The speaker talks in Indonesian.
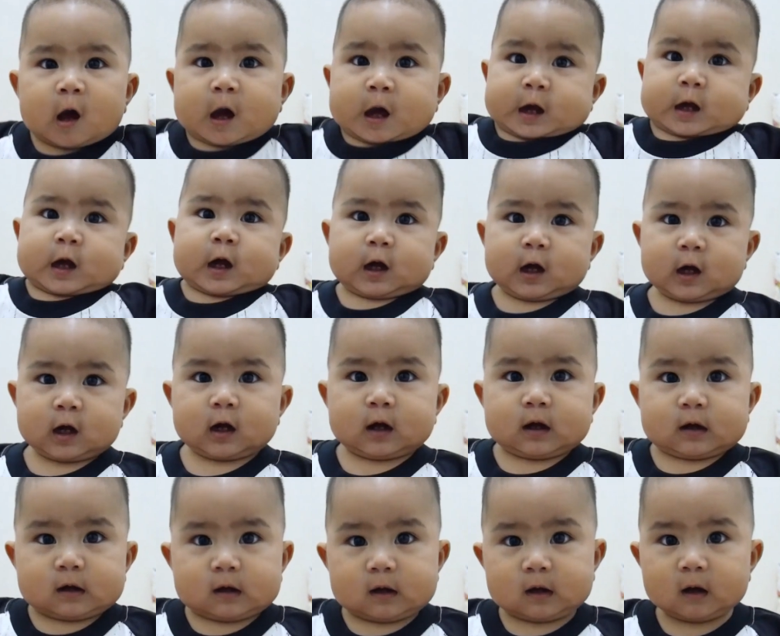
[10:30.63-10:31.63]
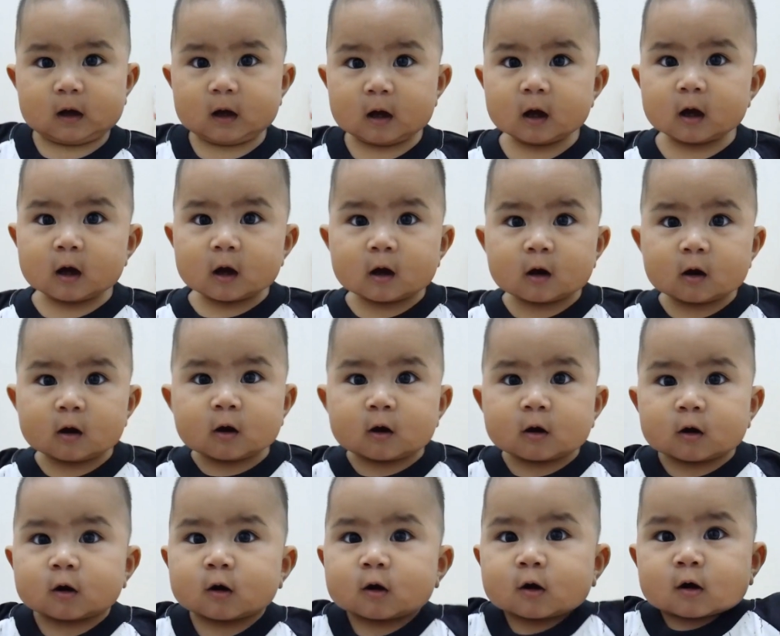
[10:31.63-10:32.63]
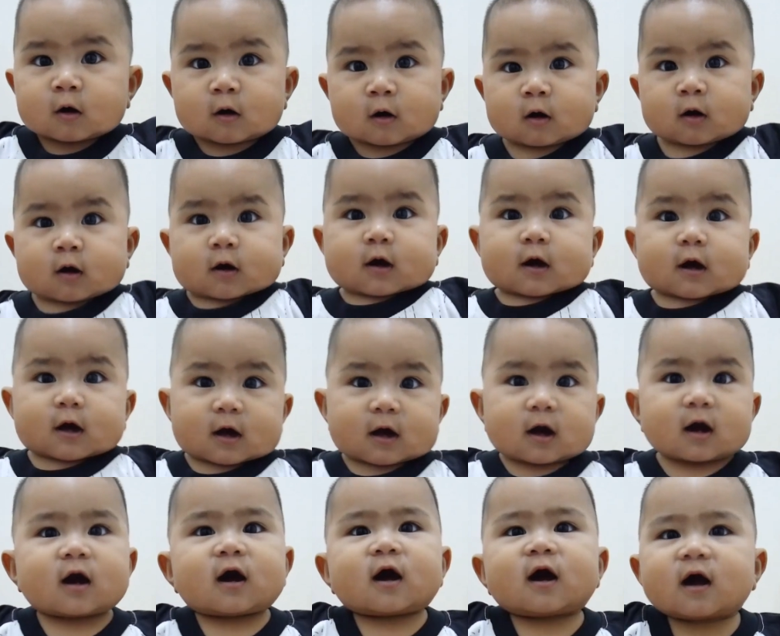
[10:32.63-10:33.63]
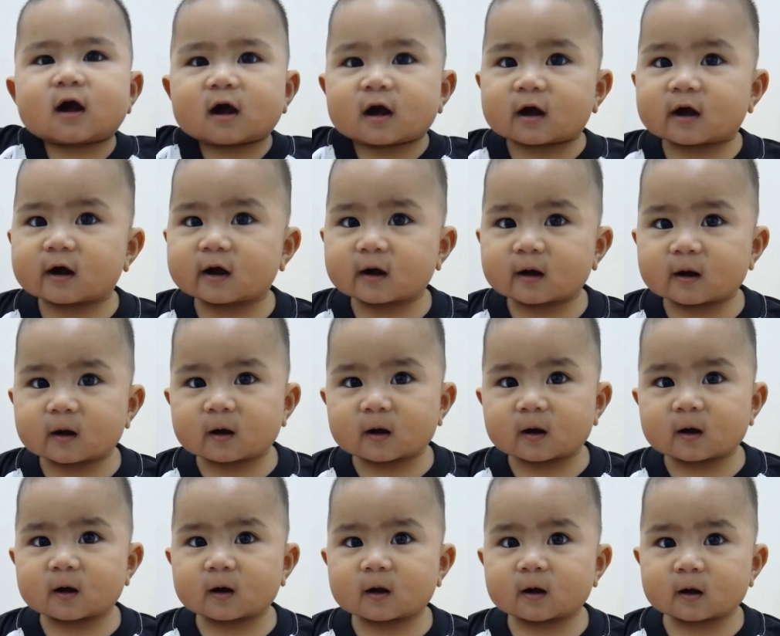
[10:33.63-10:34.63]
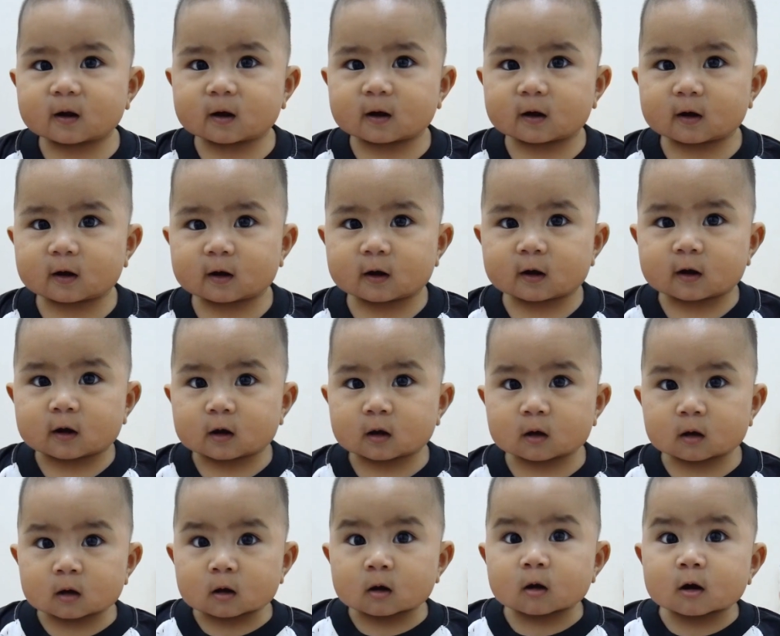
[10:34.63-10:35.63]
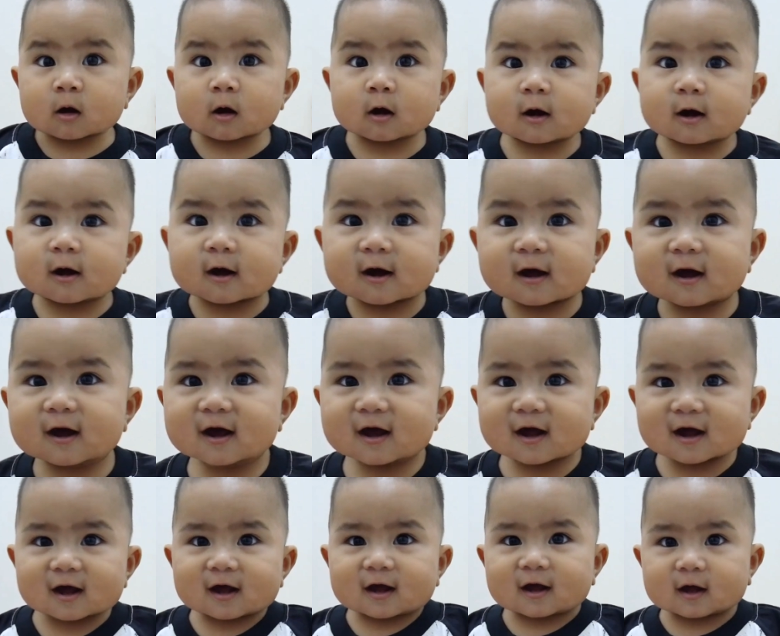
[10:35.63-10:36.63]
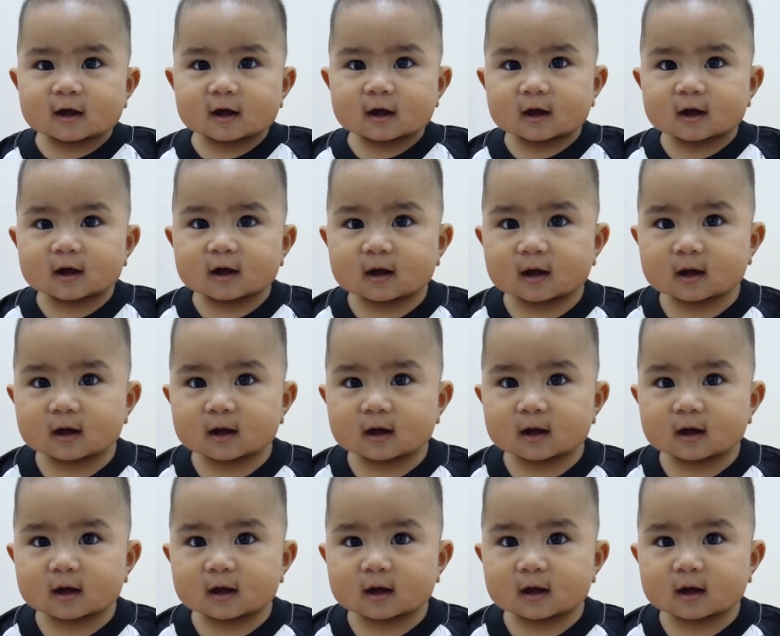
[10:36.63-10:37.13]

Ding ding Pak, ding ding ding ding. Ding ding Pak, ding dang ding ding. Ding ding Pak, ding dang ding ding. Ding ding ding ding.